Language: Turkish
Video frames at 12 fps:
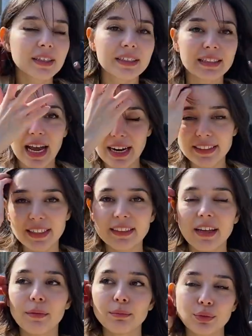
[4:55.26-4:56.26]

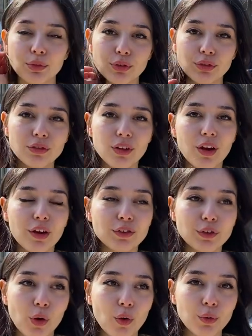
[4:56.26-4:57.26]
Gerçekten bugün
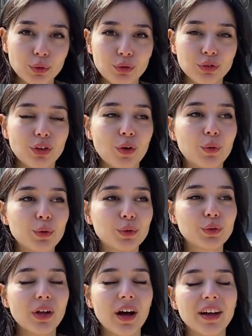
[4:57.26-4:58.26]
çok ucuza
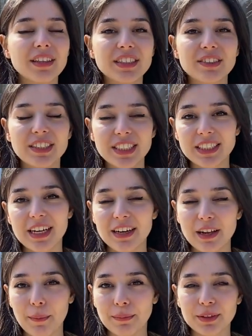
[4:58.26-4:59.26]
uyguna alışverişler
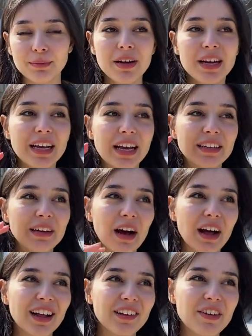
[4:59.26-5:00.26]
yaptım. Hani
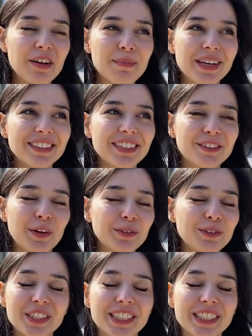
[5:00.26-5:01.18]
AVM'de 400